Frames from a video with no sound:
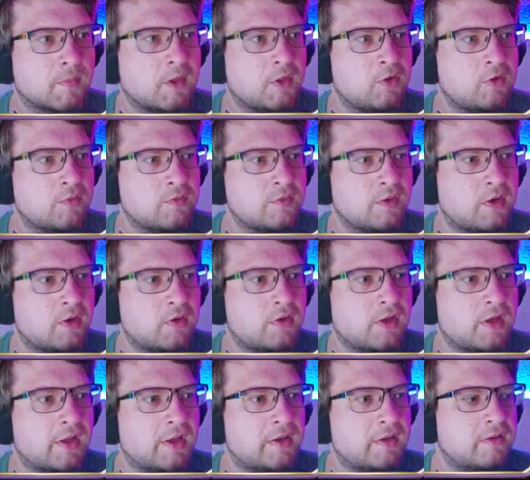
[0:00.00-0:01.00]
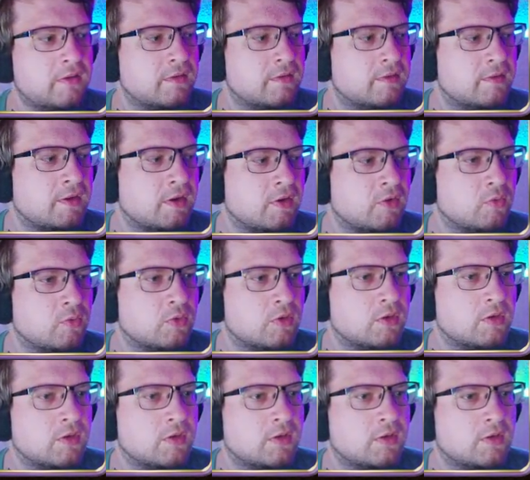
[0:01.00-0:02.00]
Hier dürfen wir auch rein. Sehr
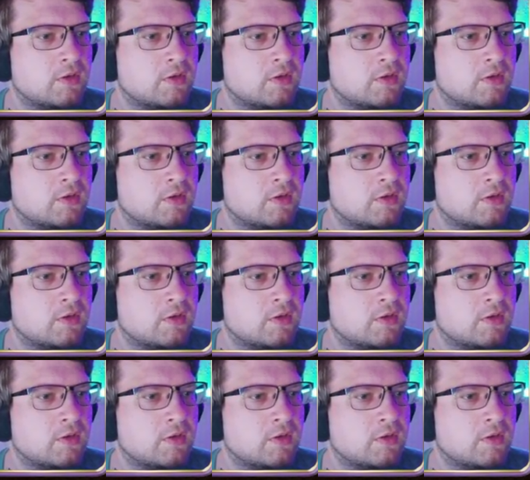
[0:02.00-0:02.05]
gut.